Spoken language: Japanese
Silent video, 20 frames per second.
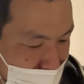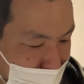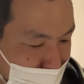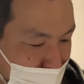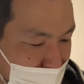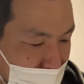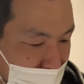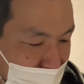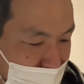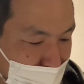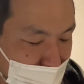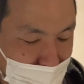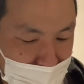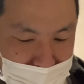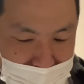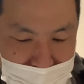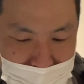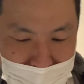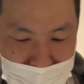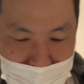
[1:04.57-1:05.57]
方薬の
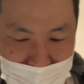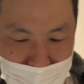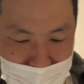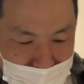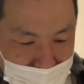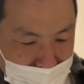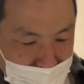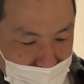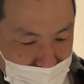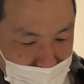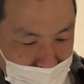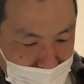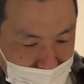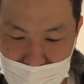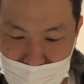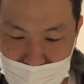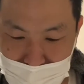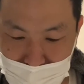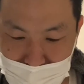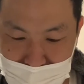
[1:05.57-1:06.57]
ね、
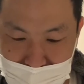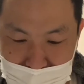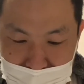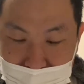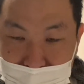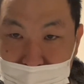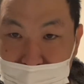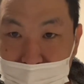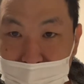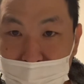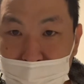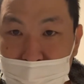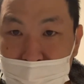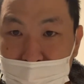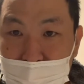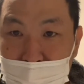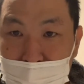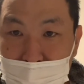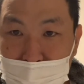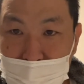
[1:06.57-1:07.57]
錠剤なんですけど、これ
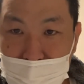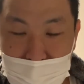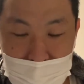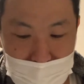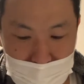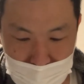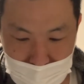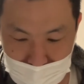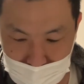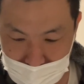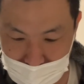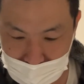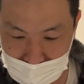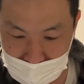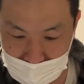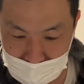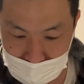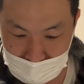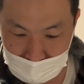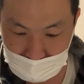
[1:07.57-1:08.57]
も、
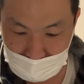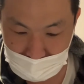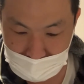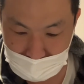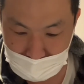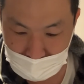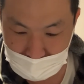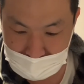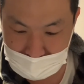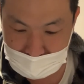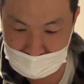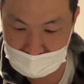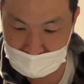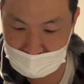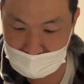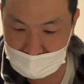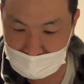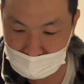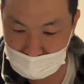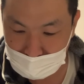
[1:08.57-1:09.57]
これもね、
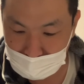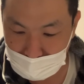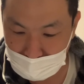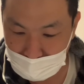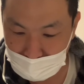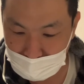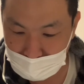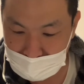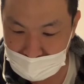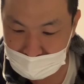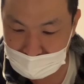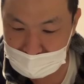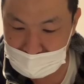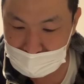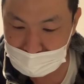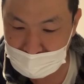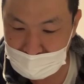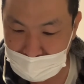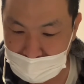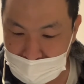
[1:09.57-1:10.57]
えっ、ー、と、まあ、痛
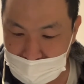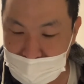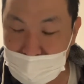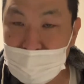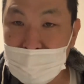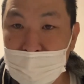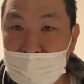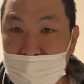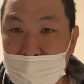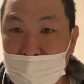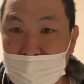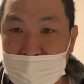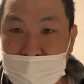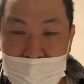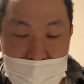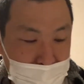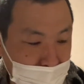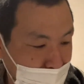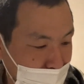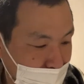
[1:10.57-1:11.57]
みや炎症を抑
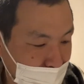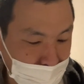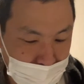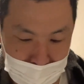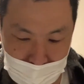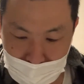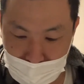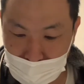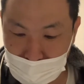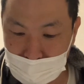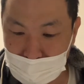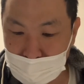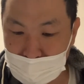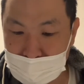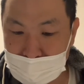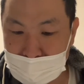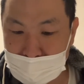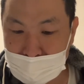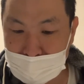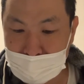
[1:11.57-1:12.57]
える薬っていうこと
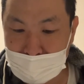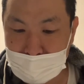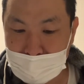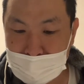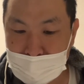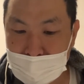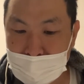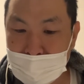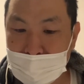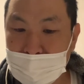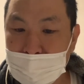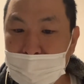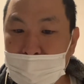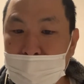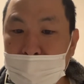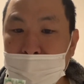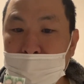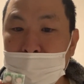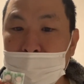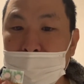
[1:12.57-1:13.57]
で、
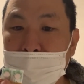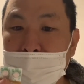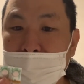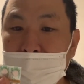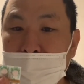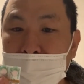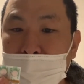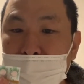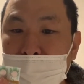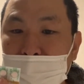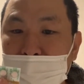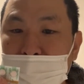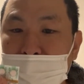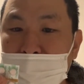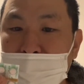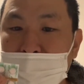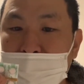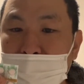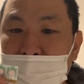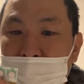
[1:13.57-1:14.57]
えー、
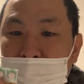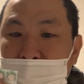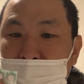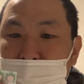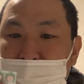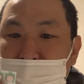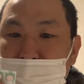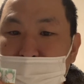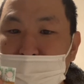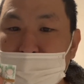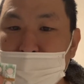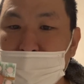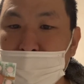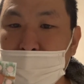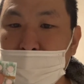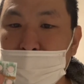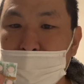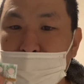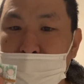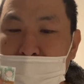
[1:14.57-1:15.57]
ロキソン
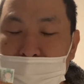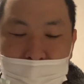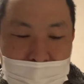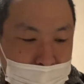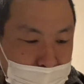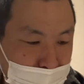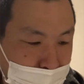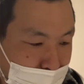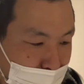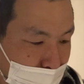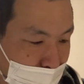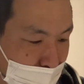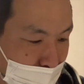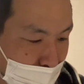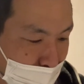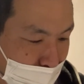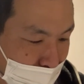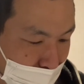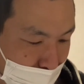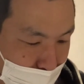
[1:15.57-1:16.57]
プロフェン、
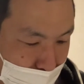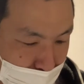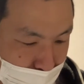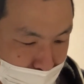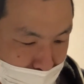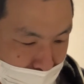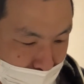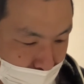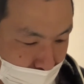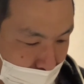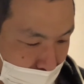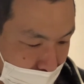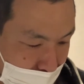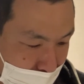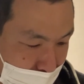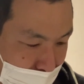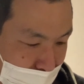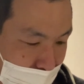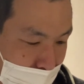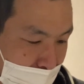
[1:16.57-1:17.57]
ロキソプロフェンっていうやつ
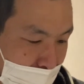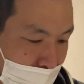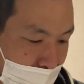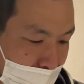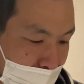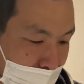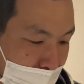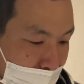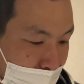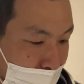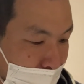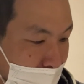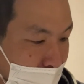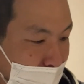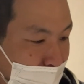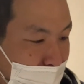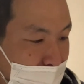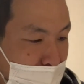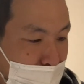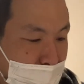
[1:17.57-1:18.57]
ですね。あ
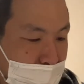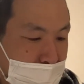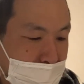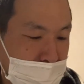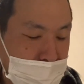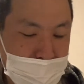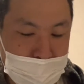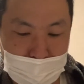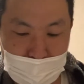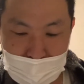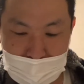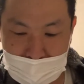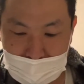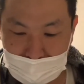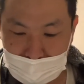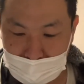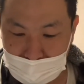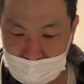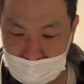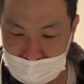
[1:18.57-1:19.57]
とはこれ漢方
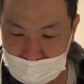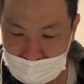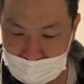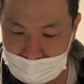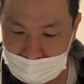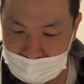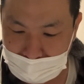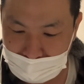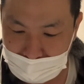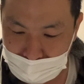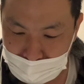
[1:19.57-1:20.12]
薬。ああ。